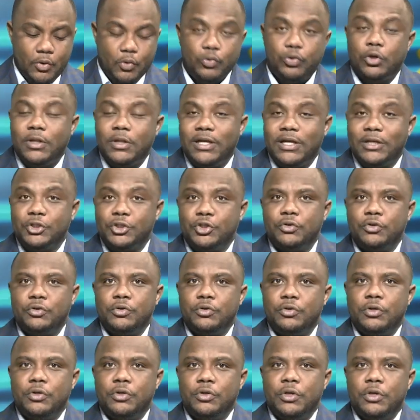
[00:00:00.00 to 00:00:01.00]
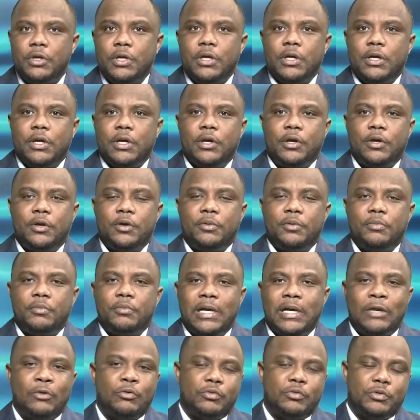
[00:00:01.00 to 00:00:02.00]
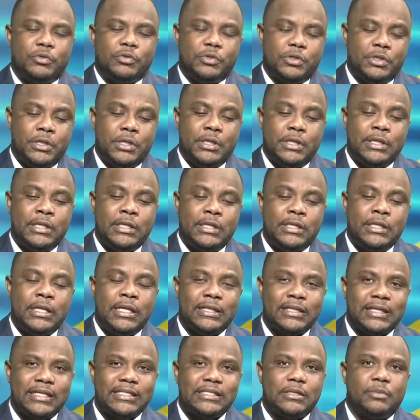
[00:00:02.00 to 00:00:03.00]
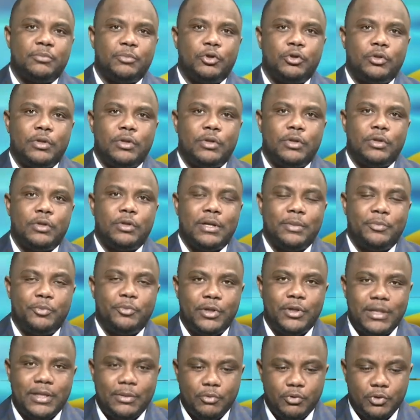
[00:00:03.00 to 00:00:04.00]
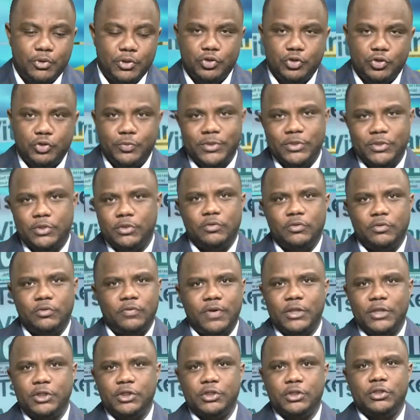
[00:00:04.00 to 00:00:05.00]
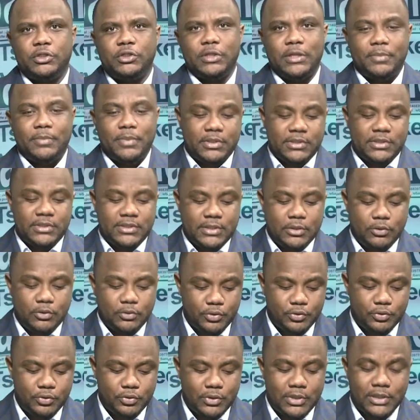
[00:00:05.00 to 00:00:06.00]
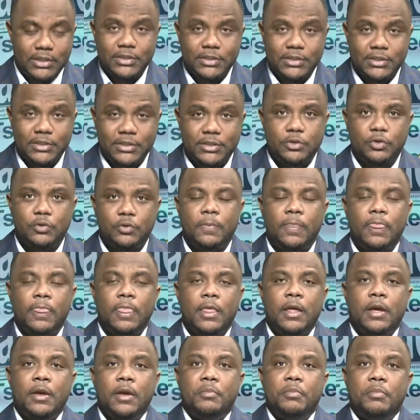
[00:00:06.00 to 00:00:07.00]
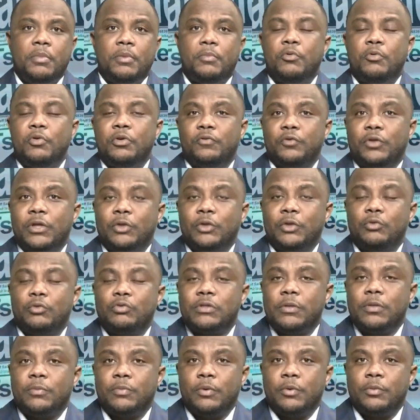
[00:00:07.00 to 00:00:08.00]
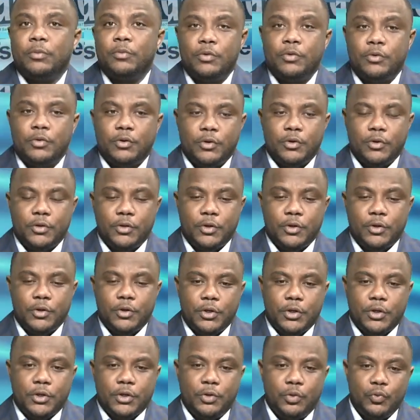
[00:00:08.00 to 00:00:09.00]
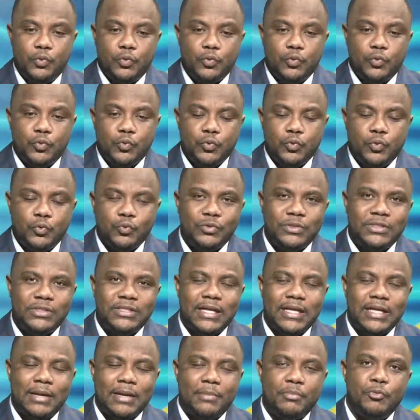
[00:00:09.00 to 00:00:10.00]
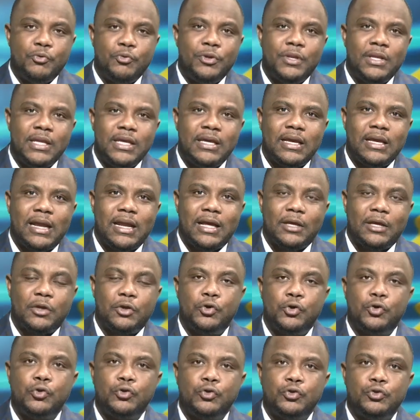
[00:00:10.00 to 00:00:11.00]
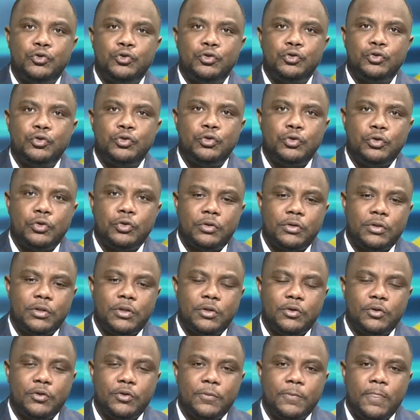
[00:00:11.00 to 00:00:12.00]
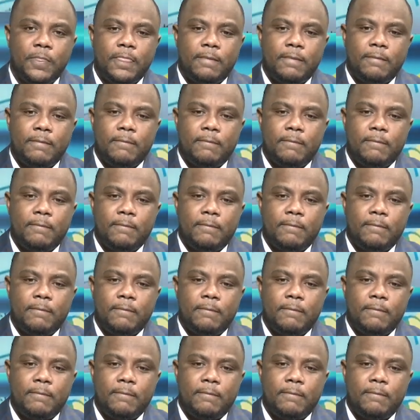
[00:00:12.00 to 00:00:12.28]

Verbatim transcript: autant d'argent. Euh, alors, il, est très important de rappeler d'abord une chose, parce que c'est vrai que je ne serais pas resté longtemps sur la question, mais bon, il faudrait tout simplement euh, nous, nous, amener à la culture de,